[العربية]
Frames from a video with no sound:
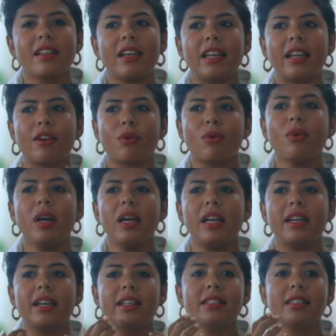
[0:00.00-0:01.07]
الروح
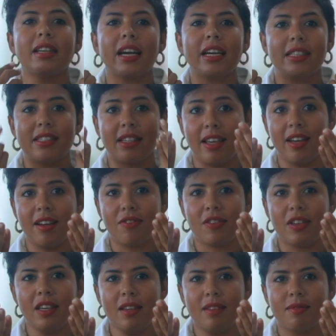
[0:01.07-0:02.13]
اللي انت عايزاها
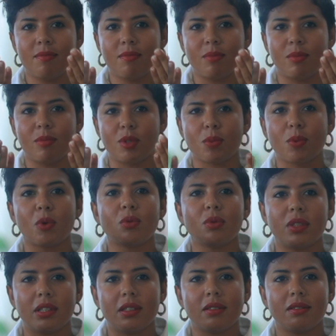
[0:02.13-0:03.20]
فيه مش موجوده